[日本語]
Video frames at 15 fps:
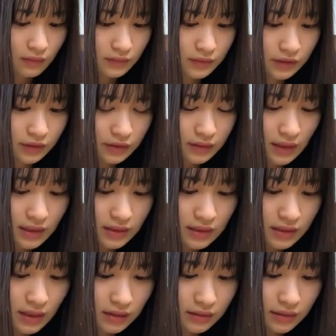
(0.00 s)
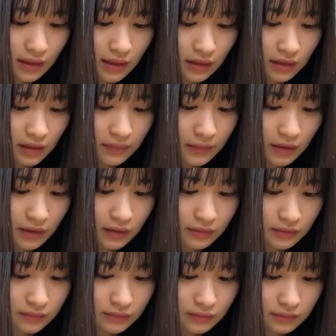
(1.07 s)
中間地点ぐらいかなまだ
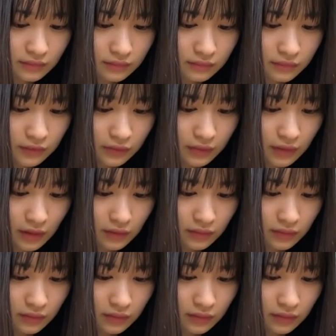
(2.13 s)
どうだろ